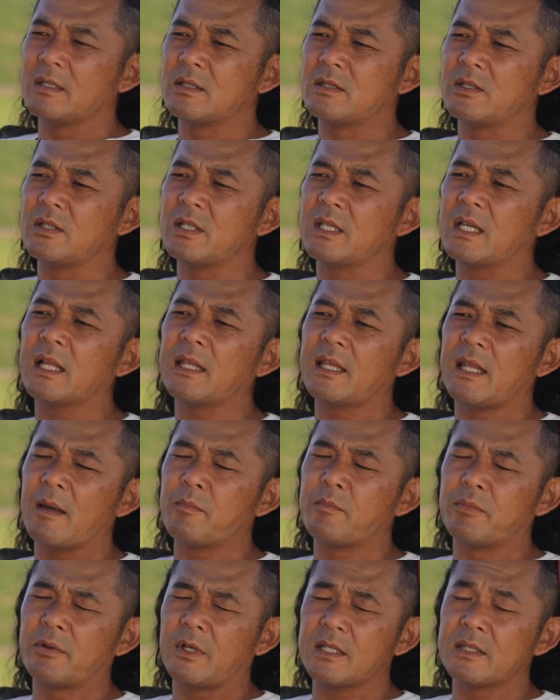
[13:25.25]
追加
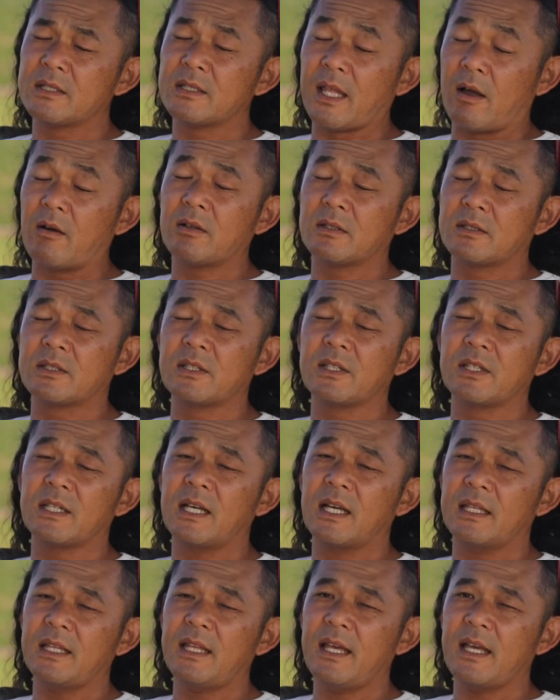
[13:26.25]
でプラスだよ、追
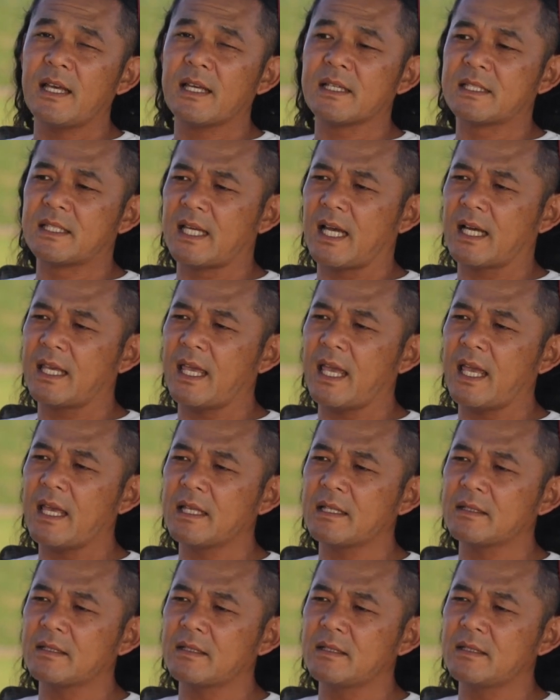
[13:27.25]
加で車
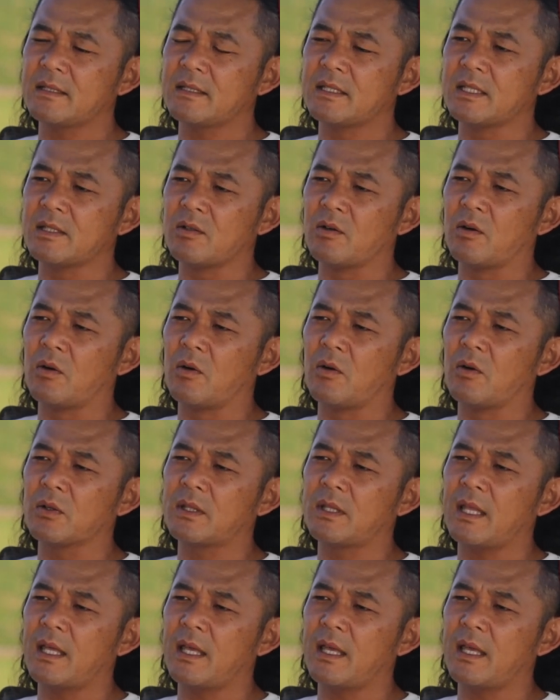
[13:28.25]
検時の点